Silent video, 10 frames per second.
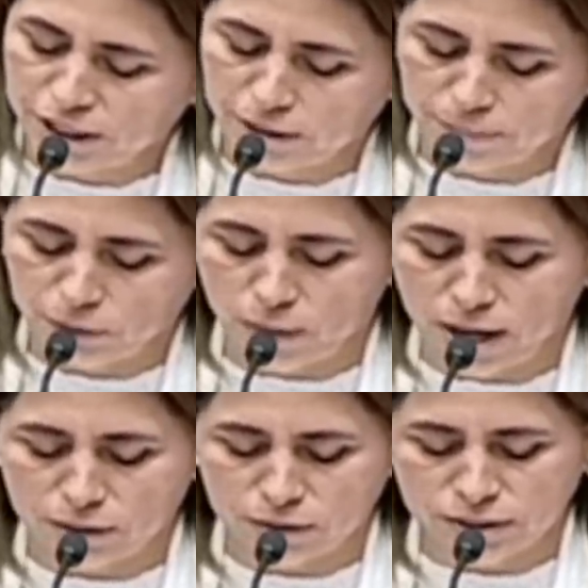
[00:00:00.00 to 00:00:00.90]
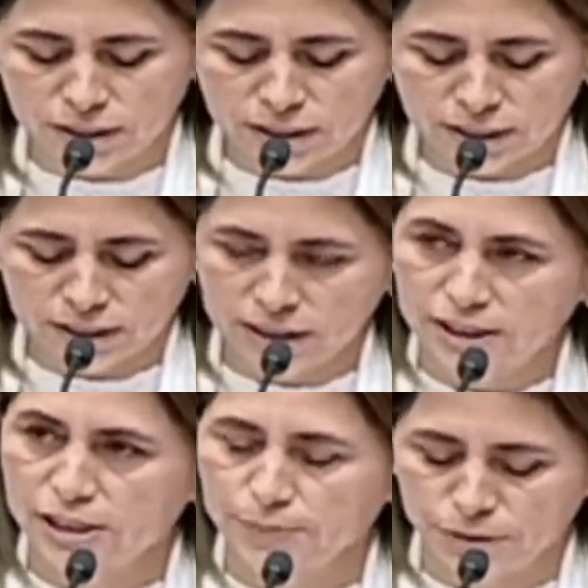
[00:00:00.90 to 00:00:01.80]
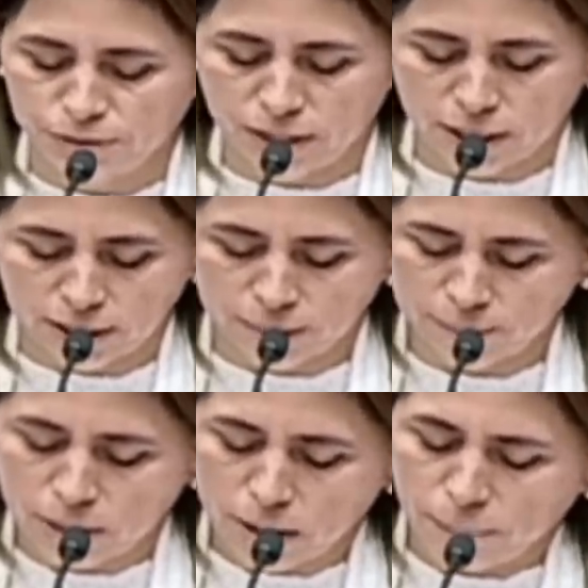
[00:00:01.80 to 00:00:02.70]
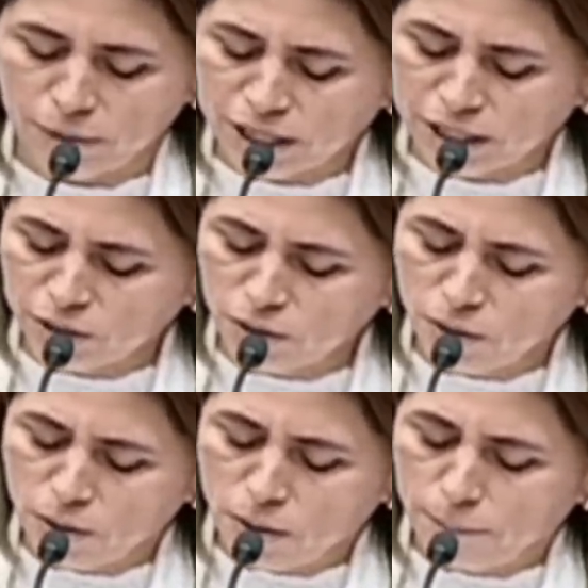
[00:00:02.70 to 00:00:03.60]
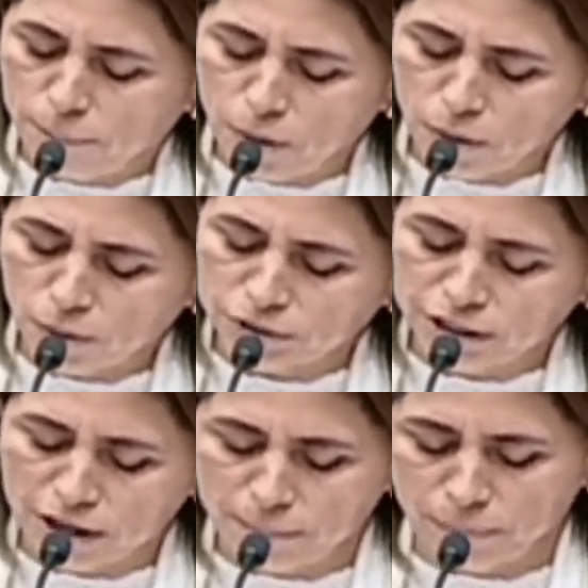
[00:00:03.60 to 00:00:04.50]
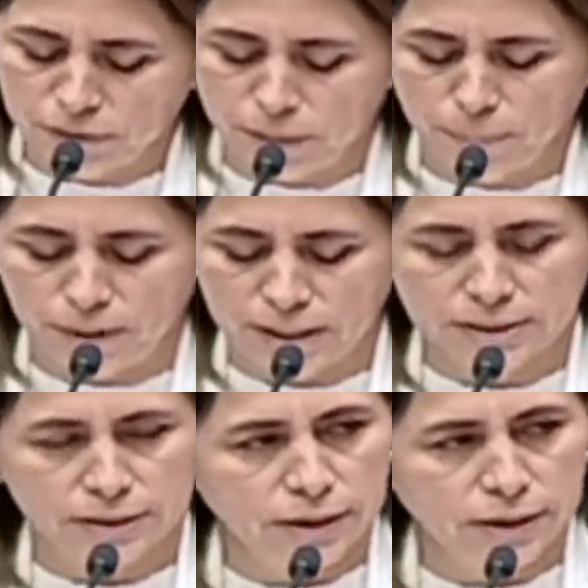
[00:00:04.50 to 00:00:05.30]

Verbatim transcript: de peruanos quedé decepcionada. Por ello, poco tiempo después